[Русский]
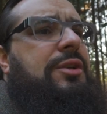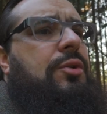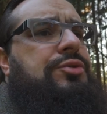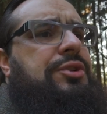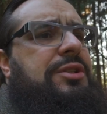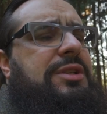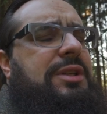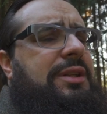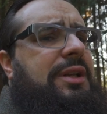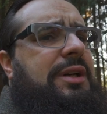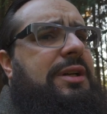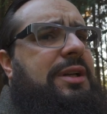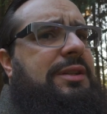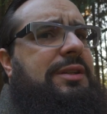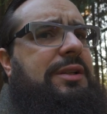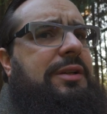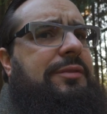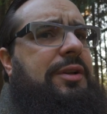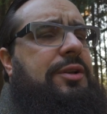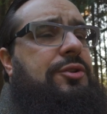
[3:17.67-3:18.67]
я уже
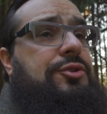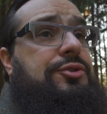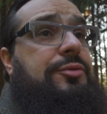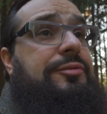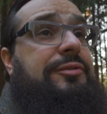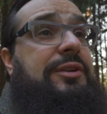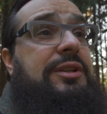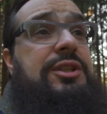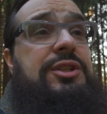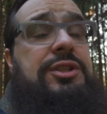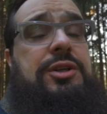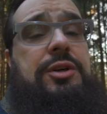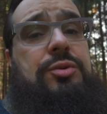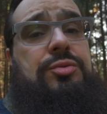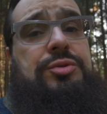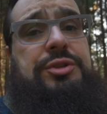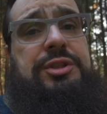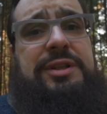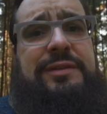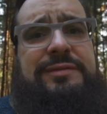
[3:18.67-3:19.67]
неоднократно говорил, что в книжках
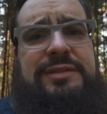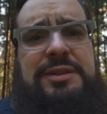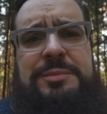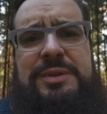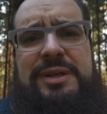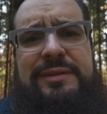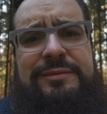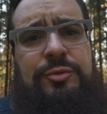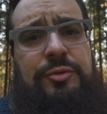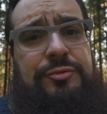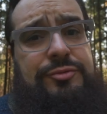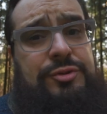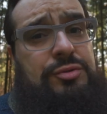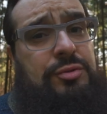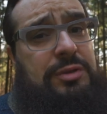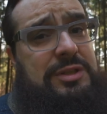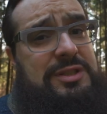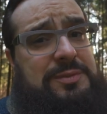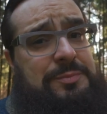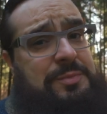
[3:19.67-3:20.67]
уже давным-давно
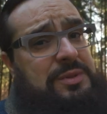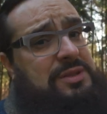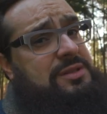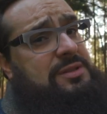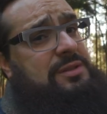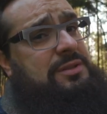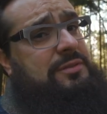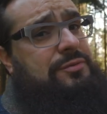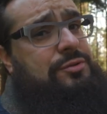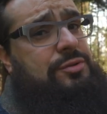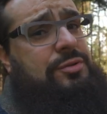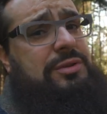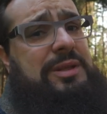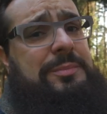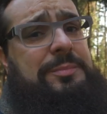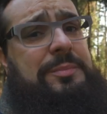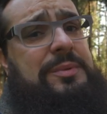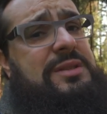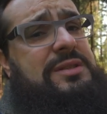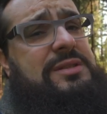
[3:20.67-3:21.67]
все расписано, все
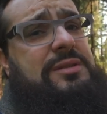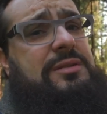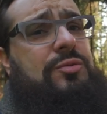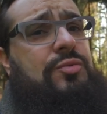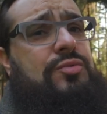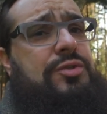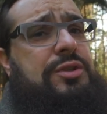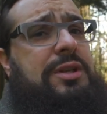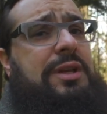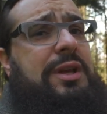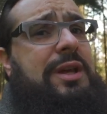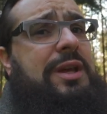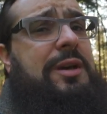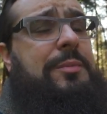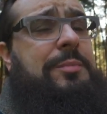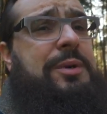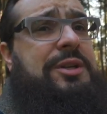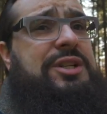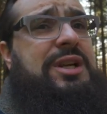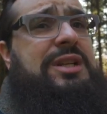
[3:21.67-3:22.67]
написано уже.
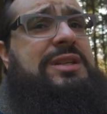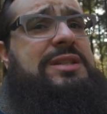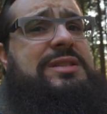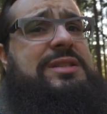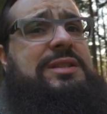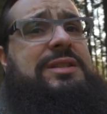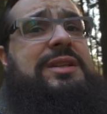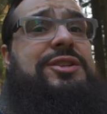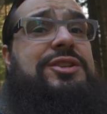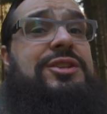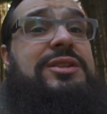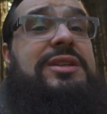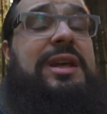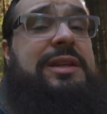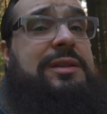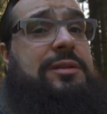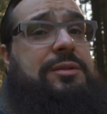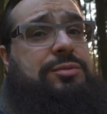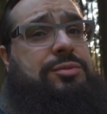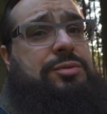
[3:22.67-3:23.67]
Пожалуйста, да,
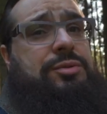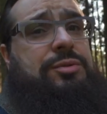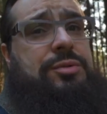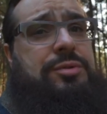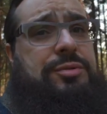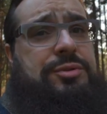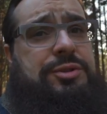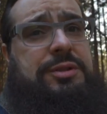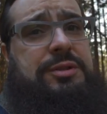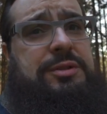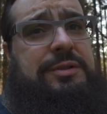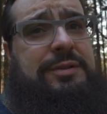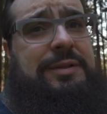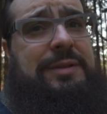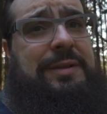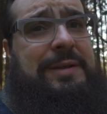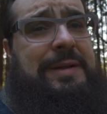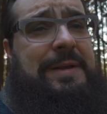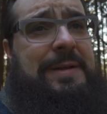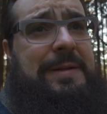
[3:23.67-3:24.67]
читать никто не хочет.
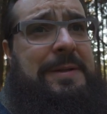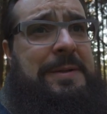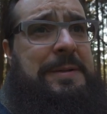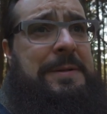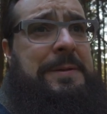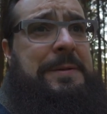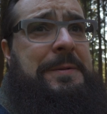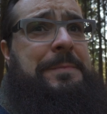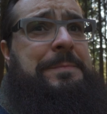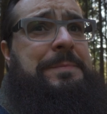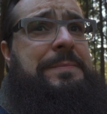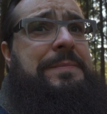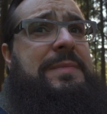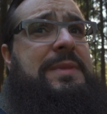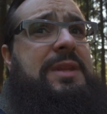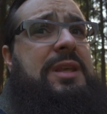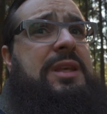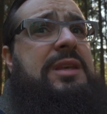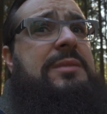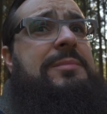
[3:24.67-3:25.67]

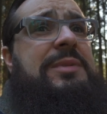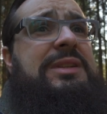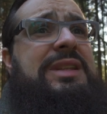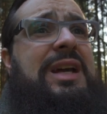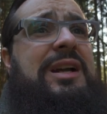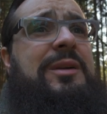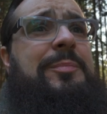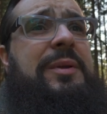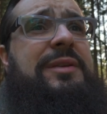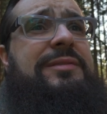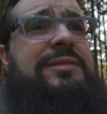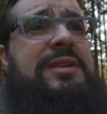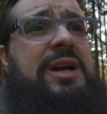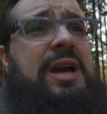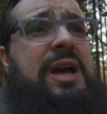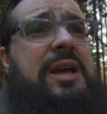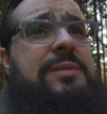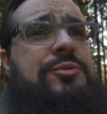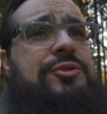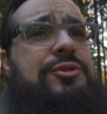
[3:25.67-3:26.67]
И мы так
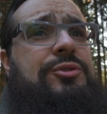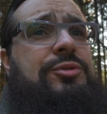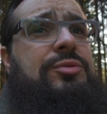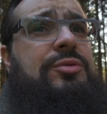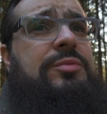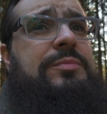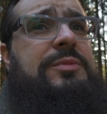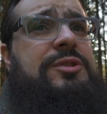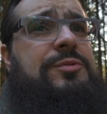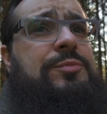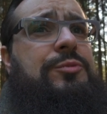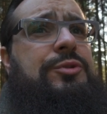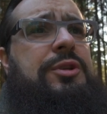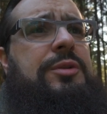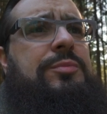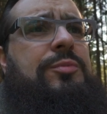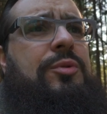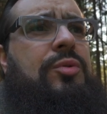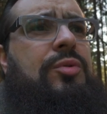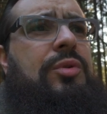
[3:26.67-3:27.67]
привыкаем, что мы
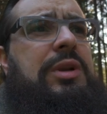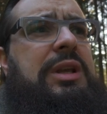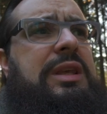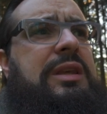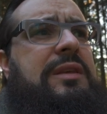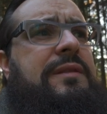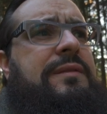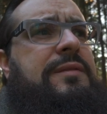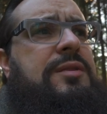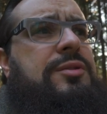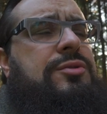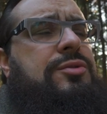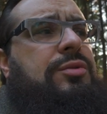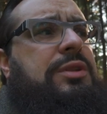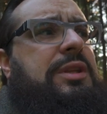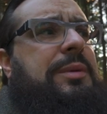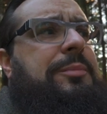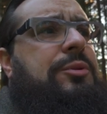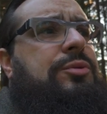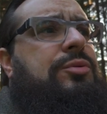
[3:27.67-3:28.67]
смотрим ролики, видео,
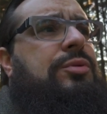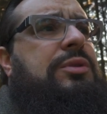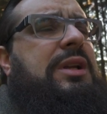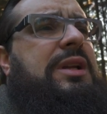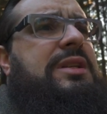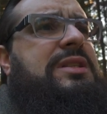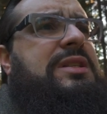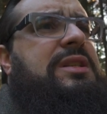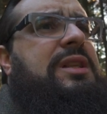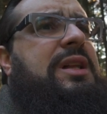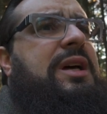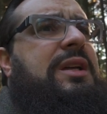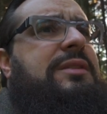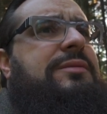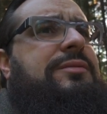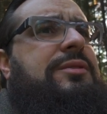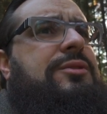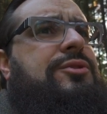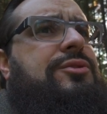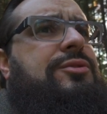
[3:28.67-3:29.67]
там кто-то
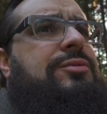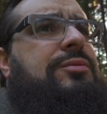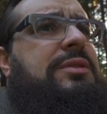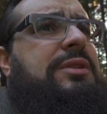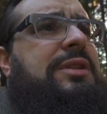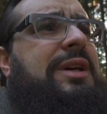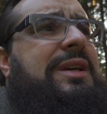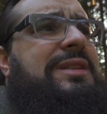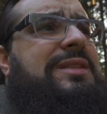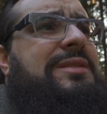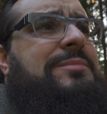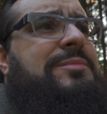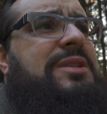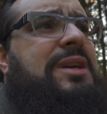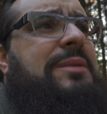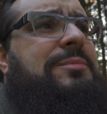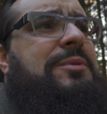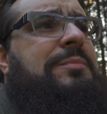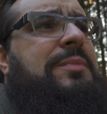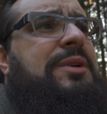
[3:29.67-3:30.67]
раскладывает что-то, да, и тем
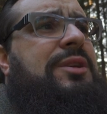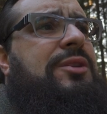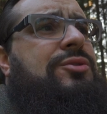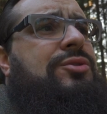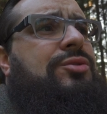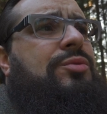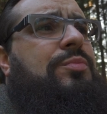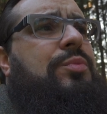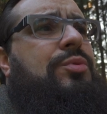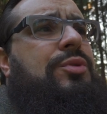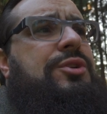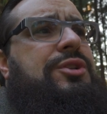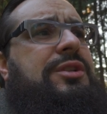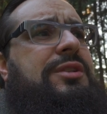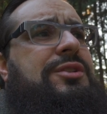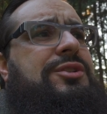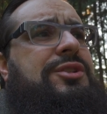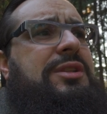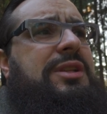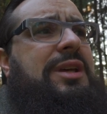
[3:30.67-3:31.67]
самым мы еще больше
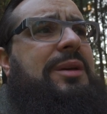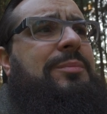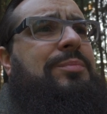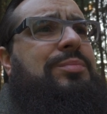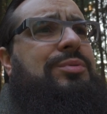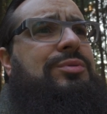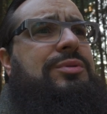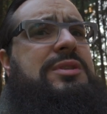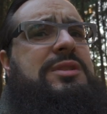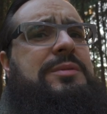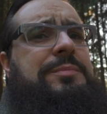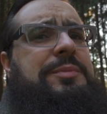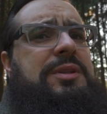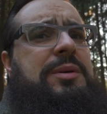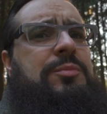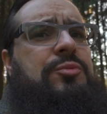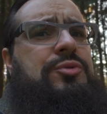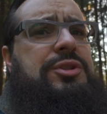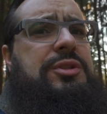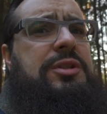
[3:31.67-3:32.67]
начинаем путаться,
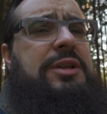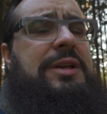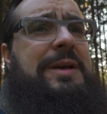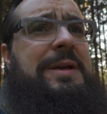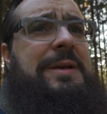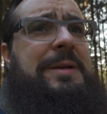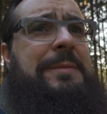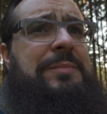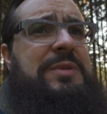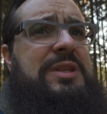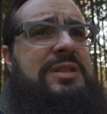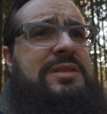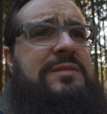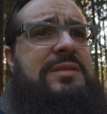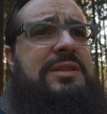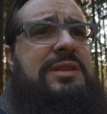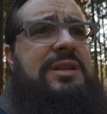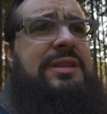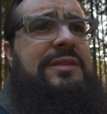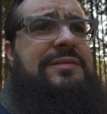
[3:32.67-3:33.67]
потому что
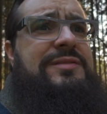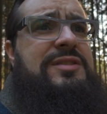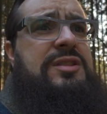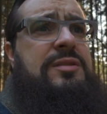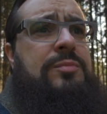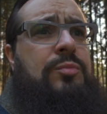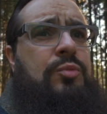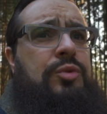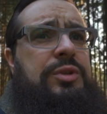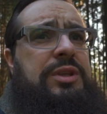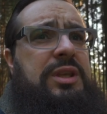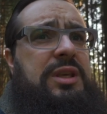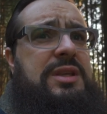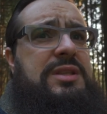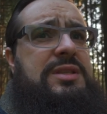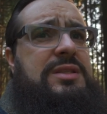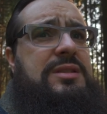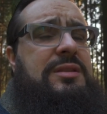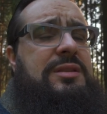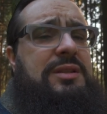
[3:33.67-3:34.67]
действительно всему
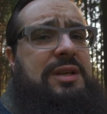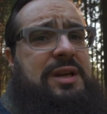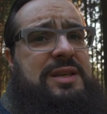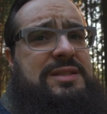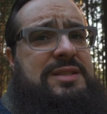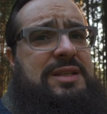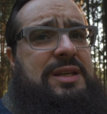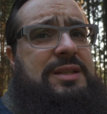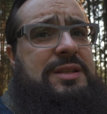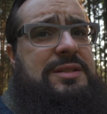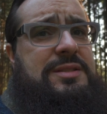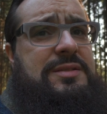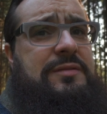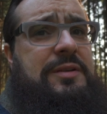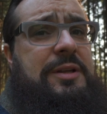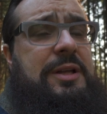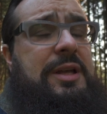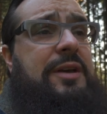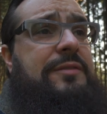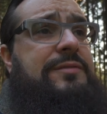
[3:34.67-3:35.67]
есть доказательства,
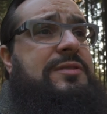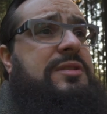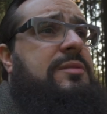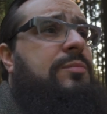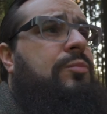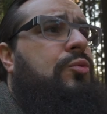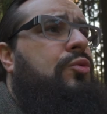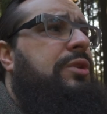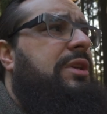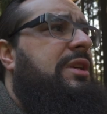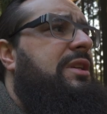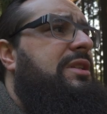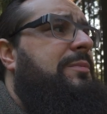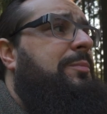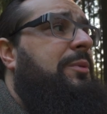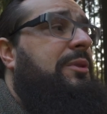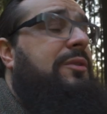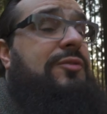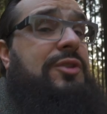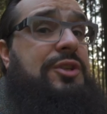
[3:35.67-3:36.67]
всему есть
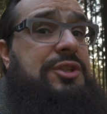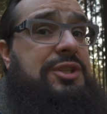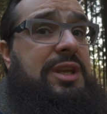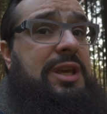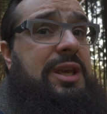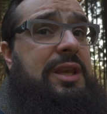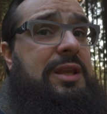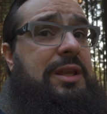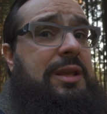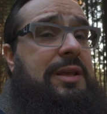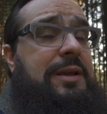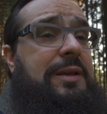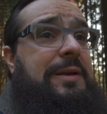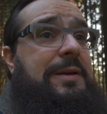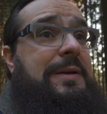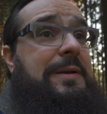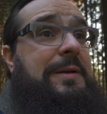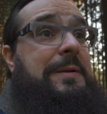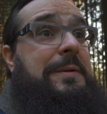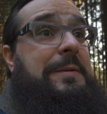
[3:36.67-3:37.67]
подтверждение.
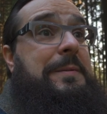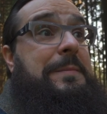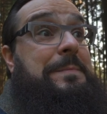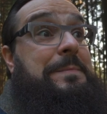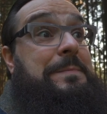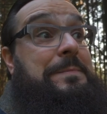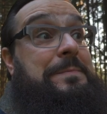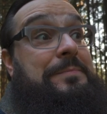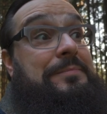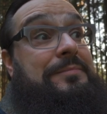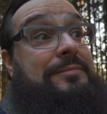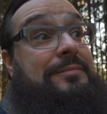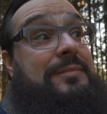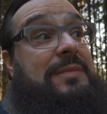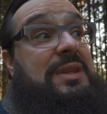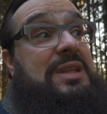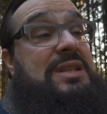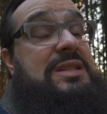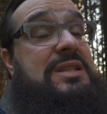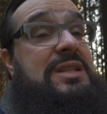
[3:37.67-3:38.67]

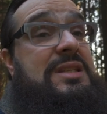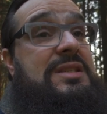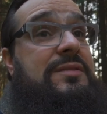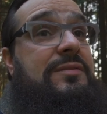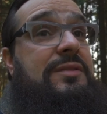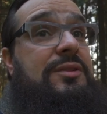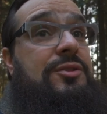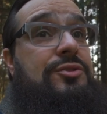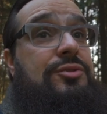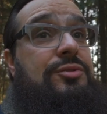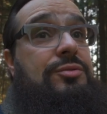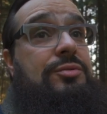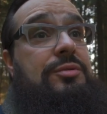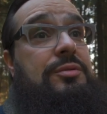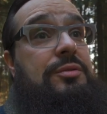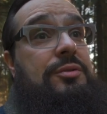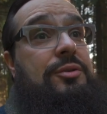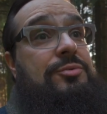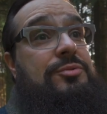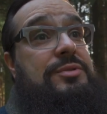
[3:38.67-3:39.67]
Естественно,
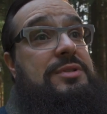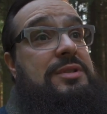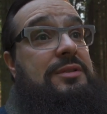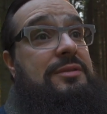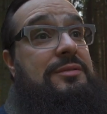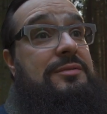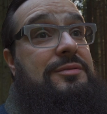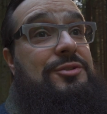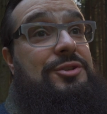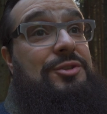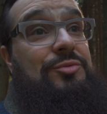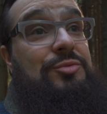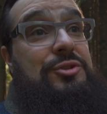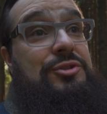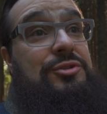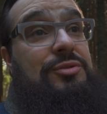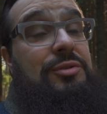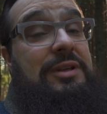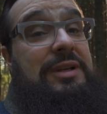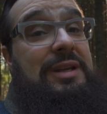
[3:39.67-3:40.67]
что люди живут
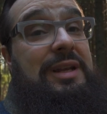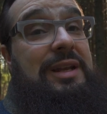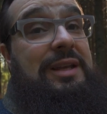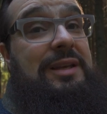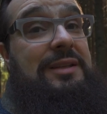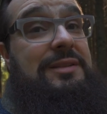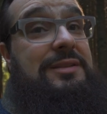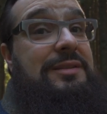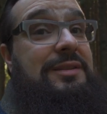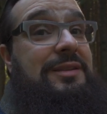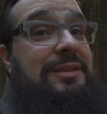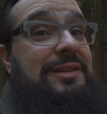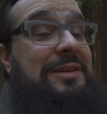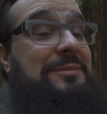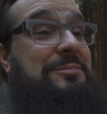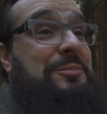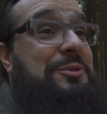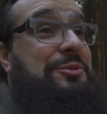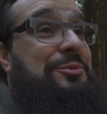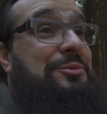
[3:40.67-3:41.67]
столько лет, и
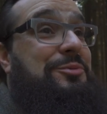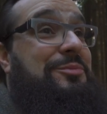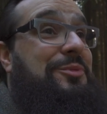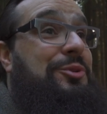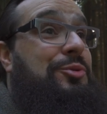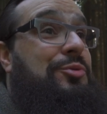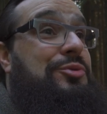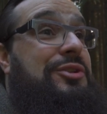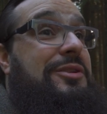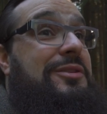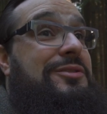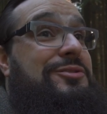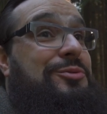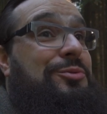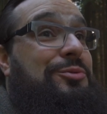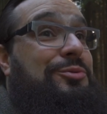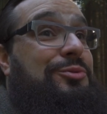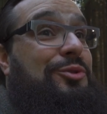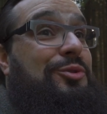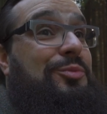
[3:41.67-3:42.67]
мы, друг, мы научились
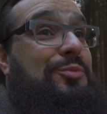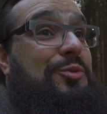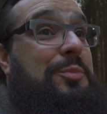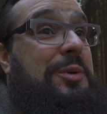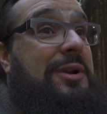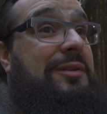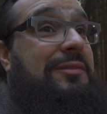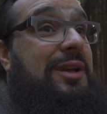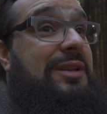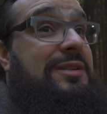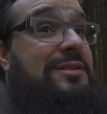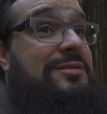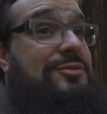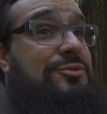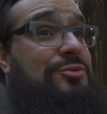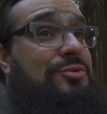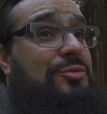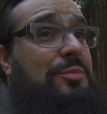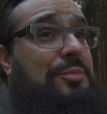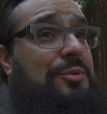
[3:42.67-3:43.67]
друг другом управлять. И
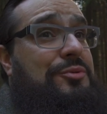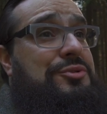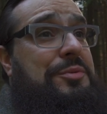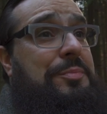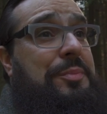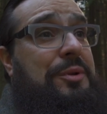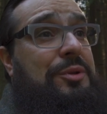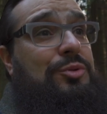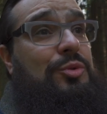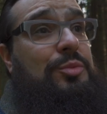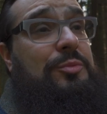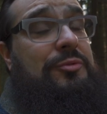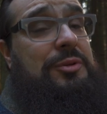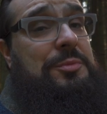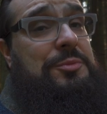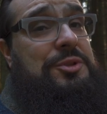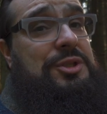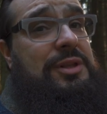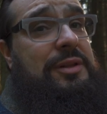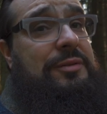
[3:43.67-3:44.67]
зачастую мы просто
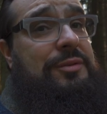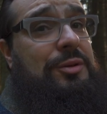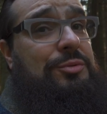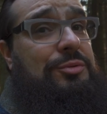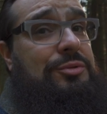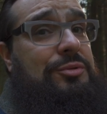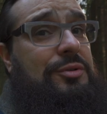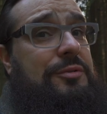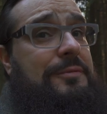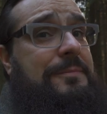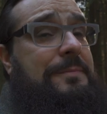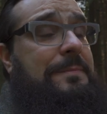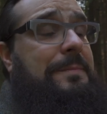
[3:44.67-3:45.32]
придумываем человеку то,